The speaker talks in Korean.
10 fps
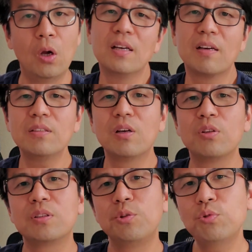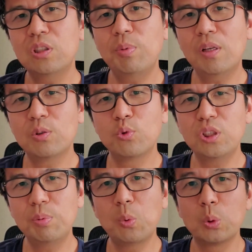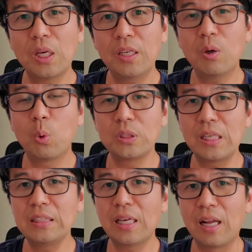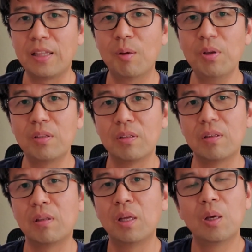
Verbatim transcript: 그래서 60일에서 90일 그 사이에 고장이 잘 안 나면은